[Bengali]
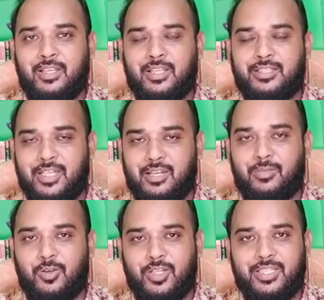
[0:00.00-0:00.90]
জেনারেল বা
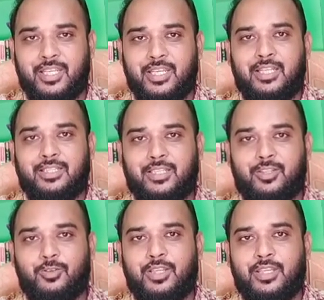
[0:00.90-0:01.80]
অনার্সে তাদেরও
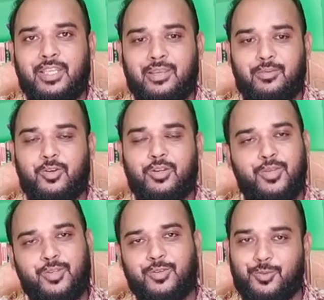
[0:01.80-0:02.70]
এই ভিডিওটি
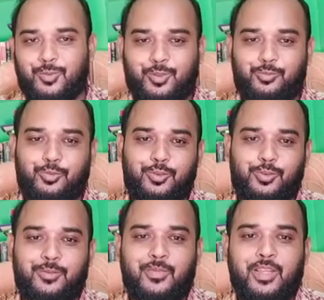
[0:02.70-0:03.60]
ভীষণ গুরুত্বপূর্ণ
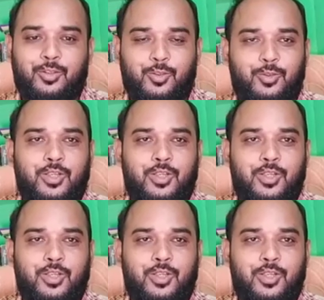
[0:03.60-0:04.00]
তো